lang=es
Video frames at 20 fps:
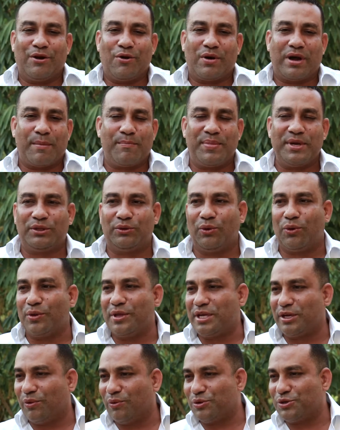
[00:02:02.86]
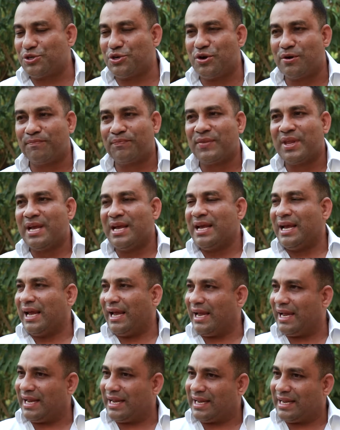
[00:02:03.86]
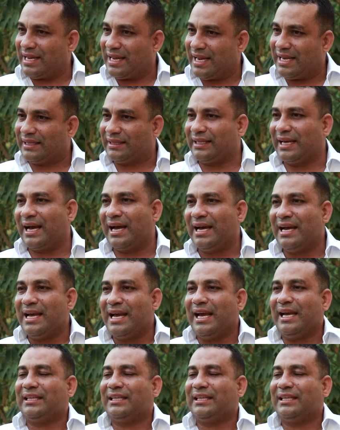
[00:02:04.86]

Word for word: en los, capítulos de inclusión, eh, está.